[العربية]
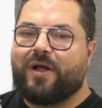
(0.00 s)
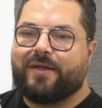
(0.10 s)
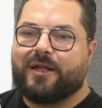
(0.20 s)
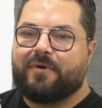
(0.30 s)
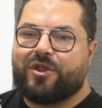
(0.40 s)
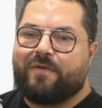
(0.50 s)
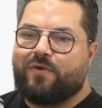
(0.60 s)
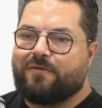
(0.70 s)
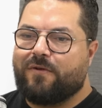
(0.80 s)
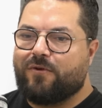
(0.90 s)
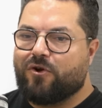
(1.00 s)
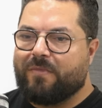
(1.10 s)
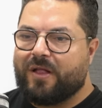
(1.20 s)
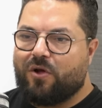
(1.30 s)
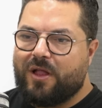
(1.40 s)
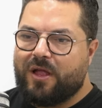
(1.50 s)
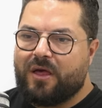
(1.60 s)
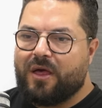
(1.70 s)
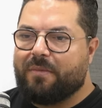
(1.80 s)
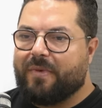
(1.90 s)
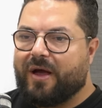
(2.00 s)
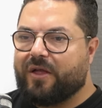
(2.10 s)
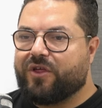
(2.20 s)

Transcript: عندك برشا فلوس اليوم ما تقول لي ما عادش